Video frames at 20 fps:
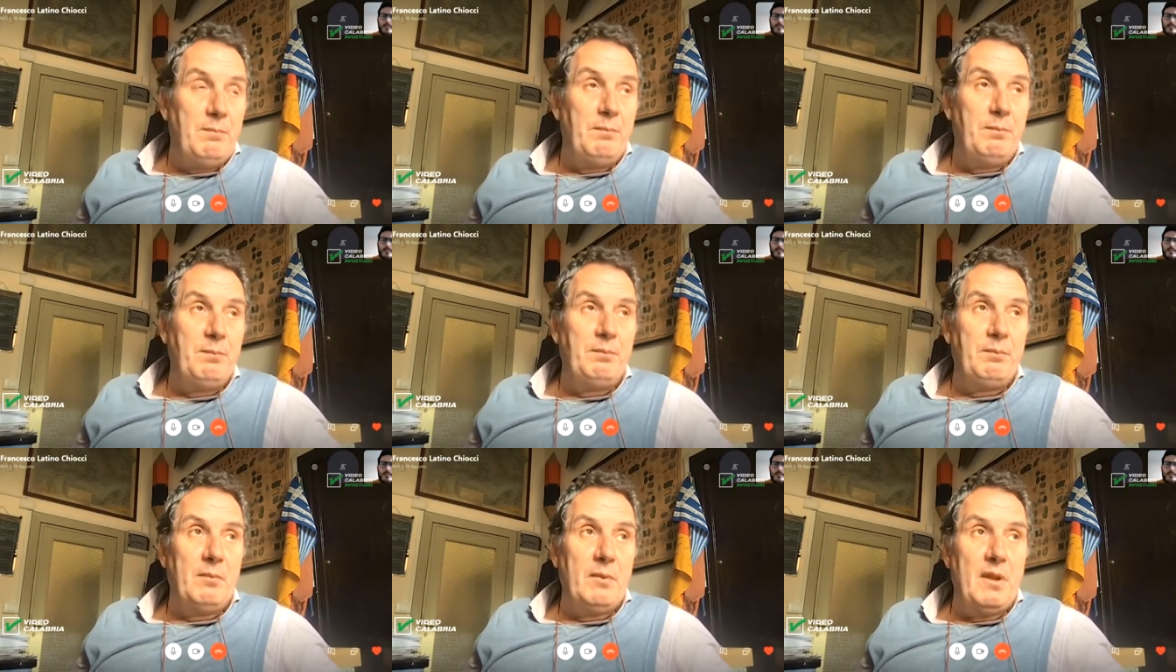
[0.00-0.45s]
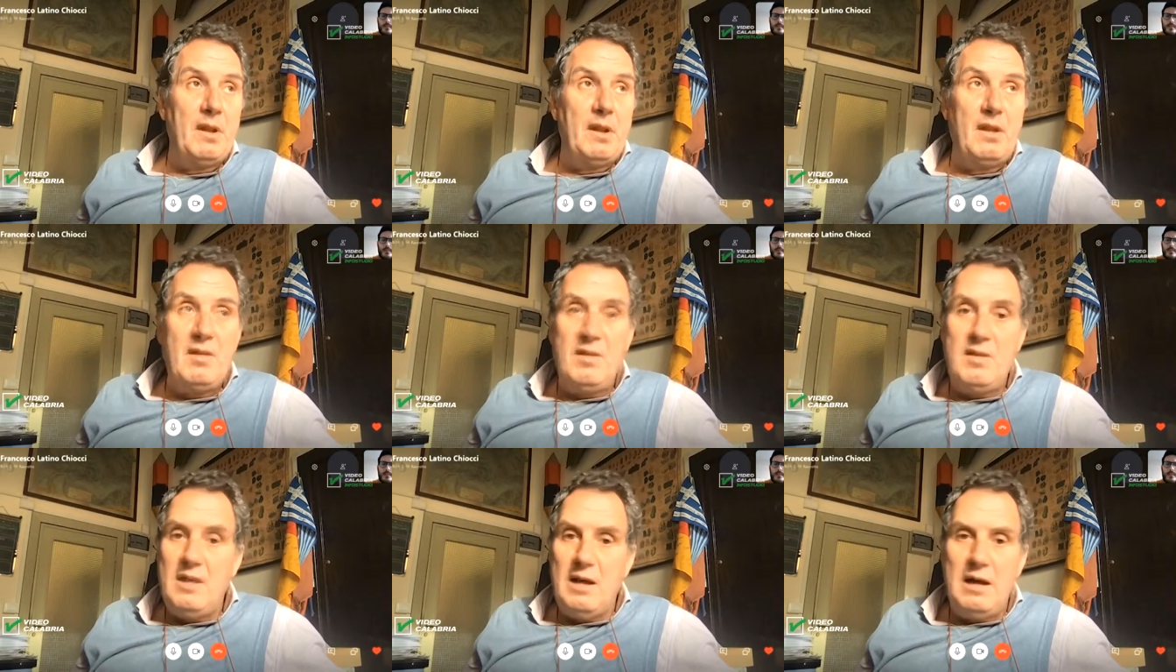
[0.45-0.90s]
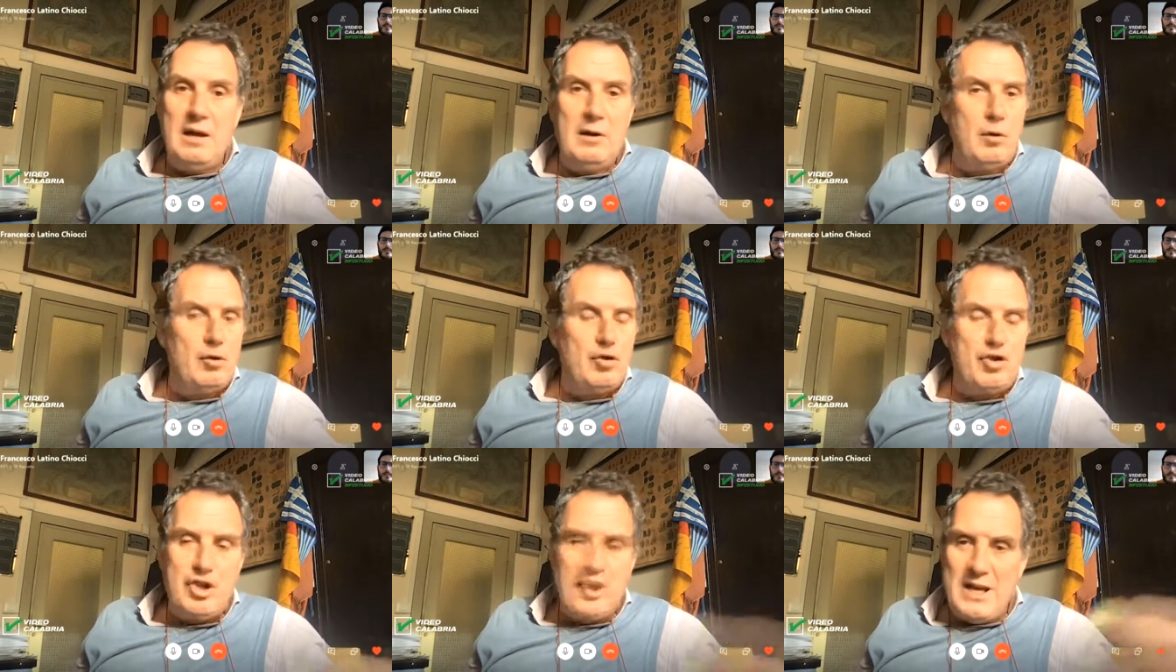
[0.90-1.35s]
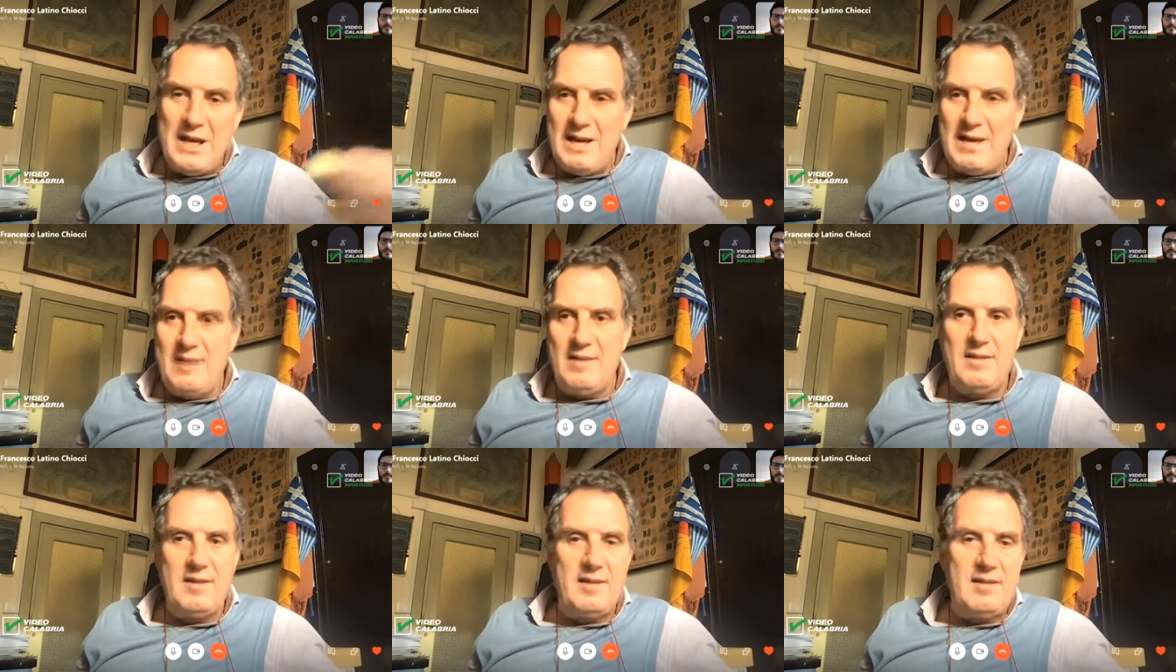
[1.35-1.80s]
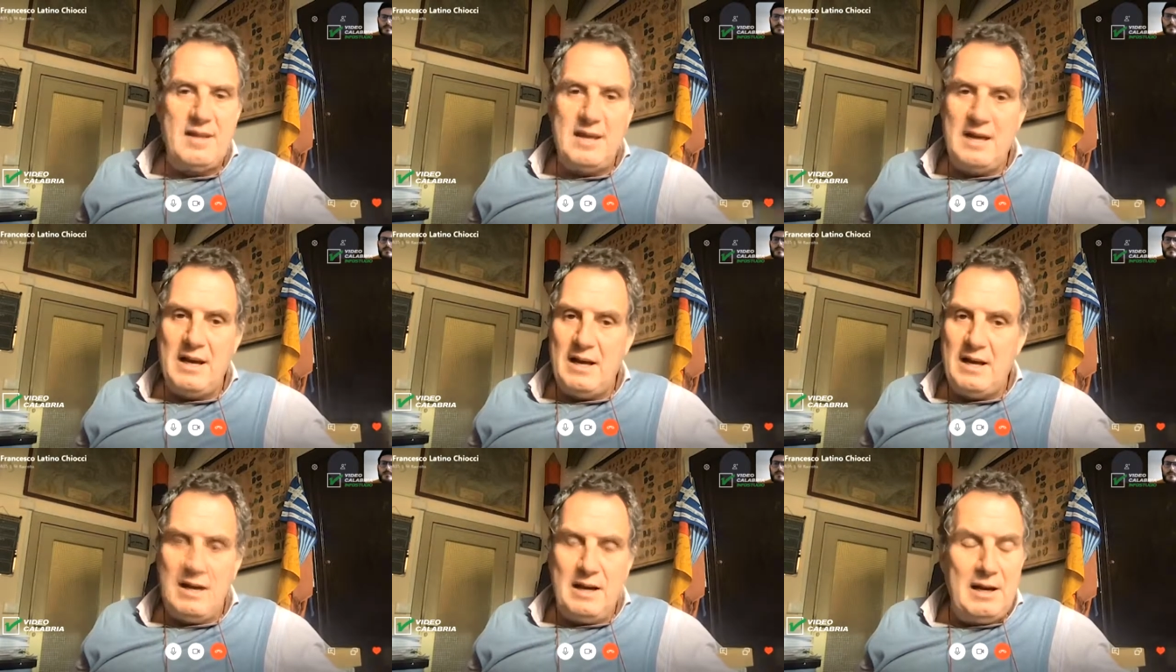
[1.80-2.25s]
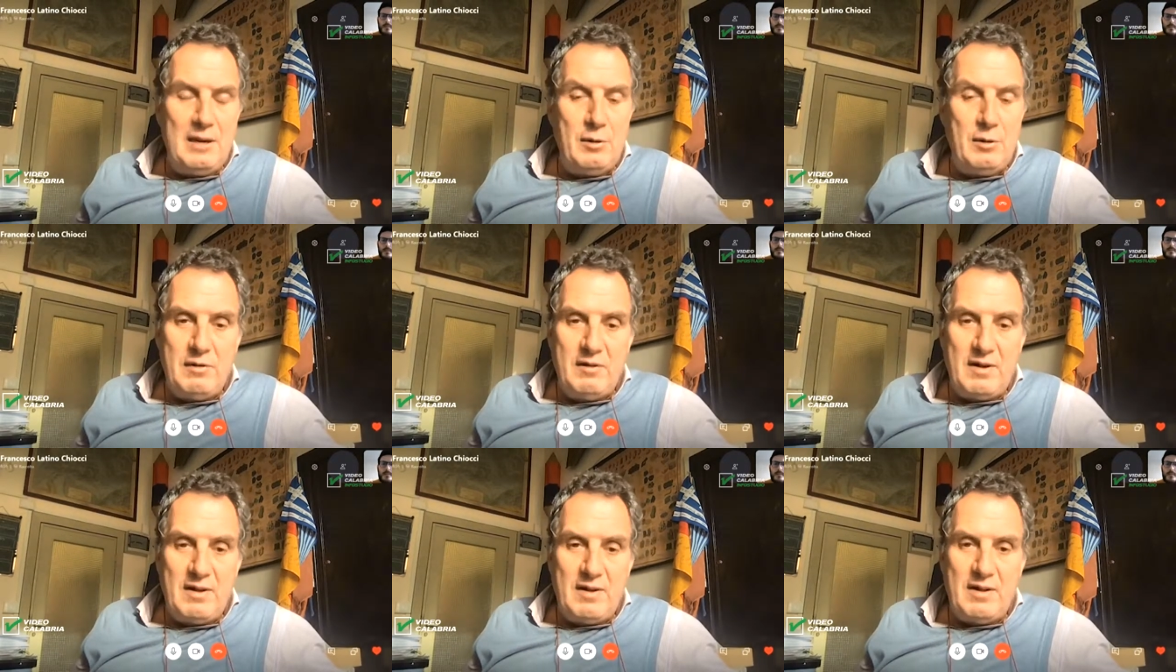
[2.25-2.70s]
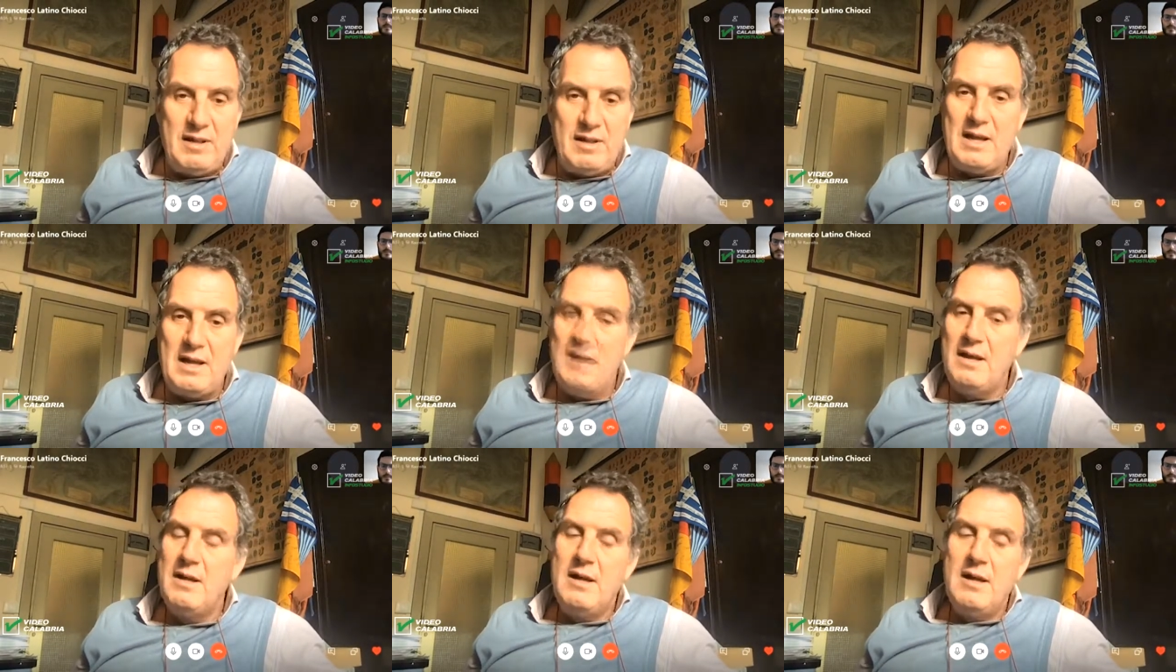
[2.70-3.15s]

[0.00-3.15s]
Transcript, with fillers: um, sia l'OGS, sia le università